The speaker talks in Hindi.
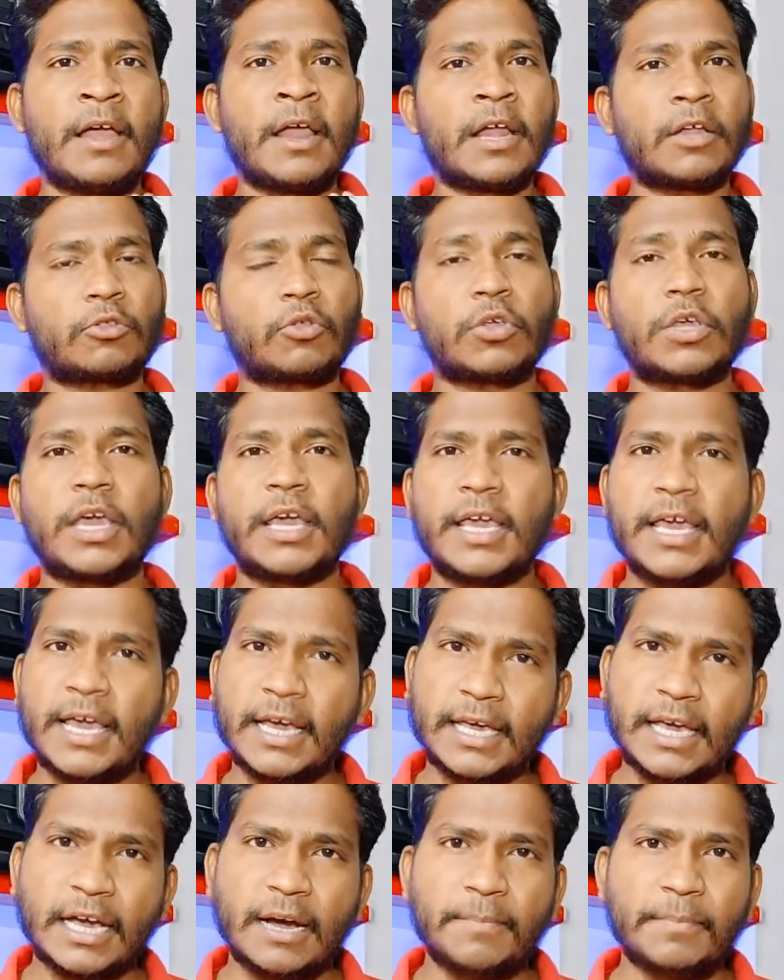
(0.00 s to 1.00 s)
तो ये एक ही
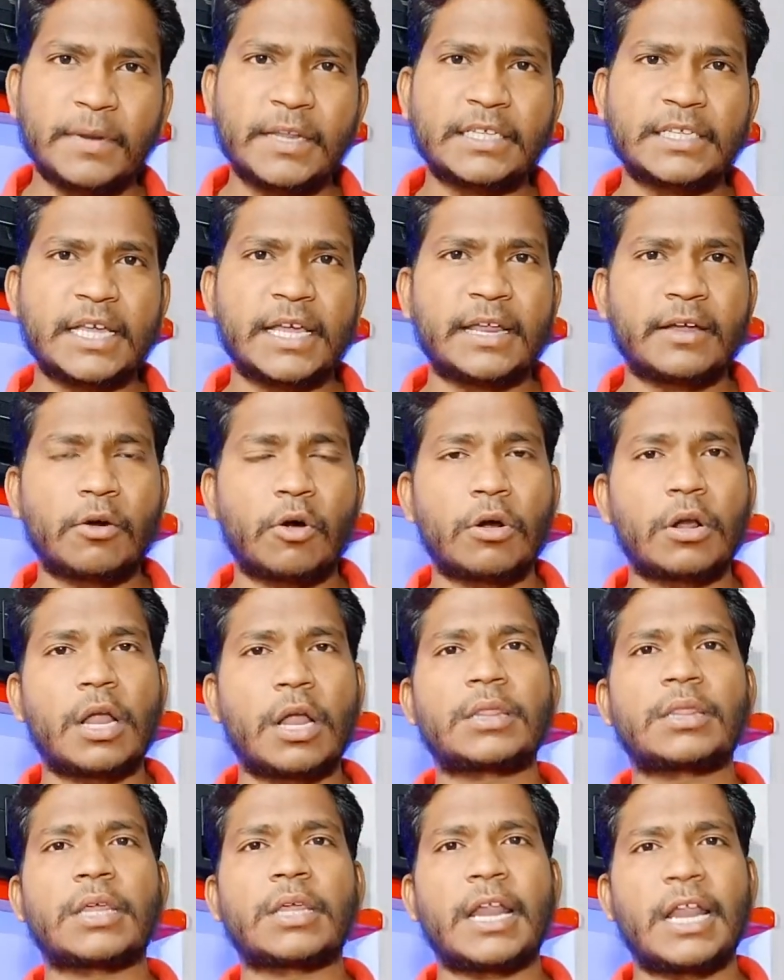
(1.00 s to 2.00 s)
कंपनी शेयरिंग होल्डर्स
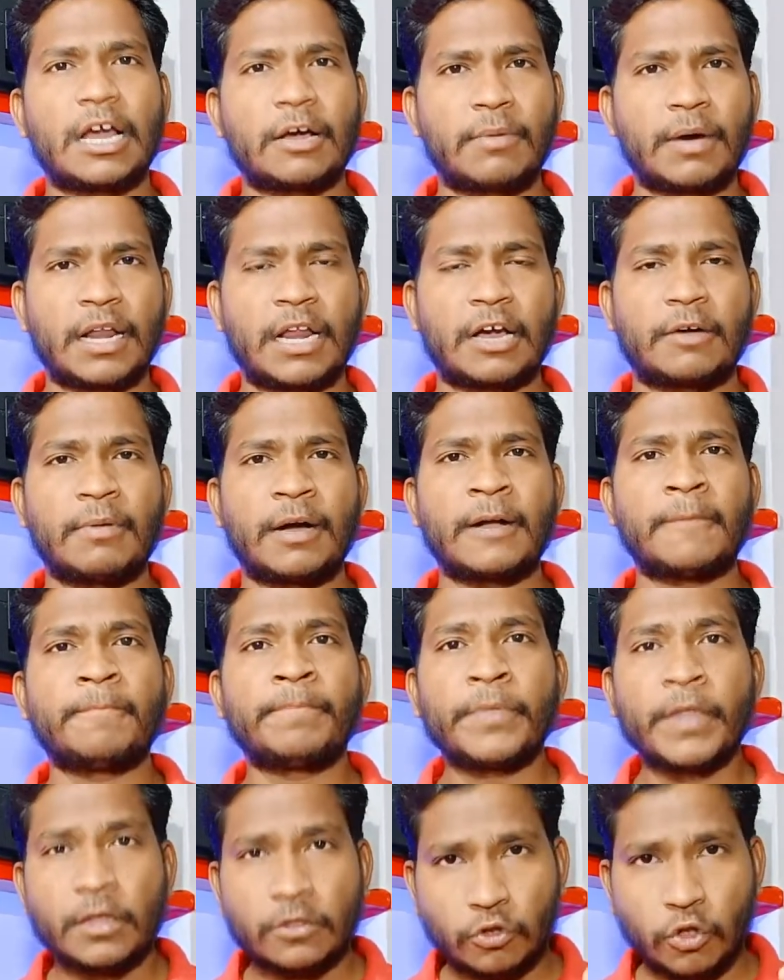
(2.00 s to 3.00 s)
है लगभग लगभग
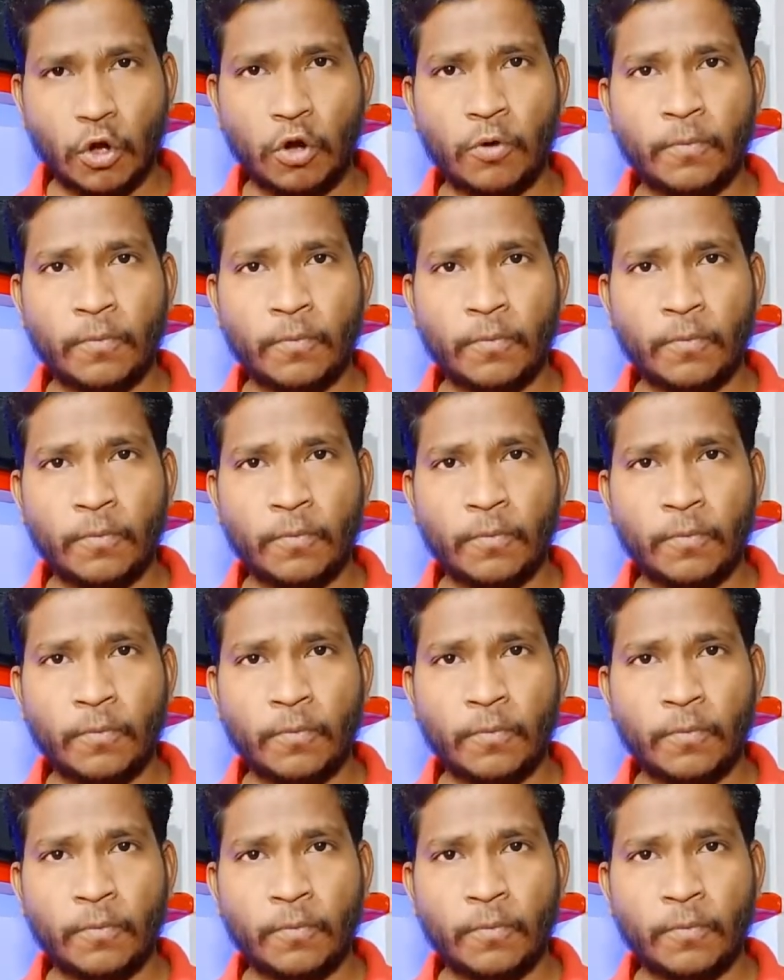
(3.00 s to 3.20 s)
तो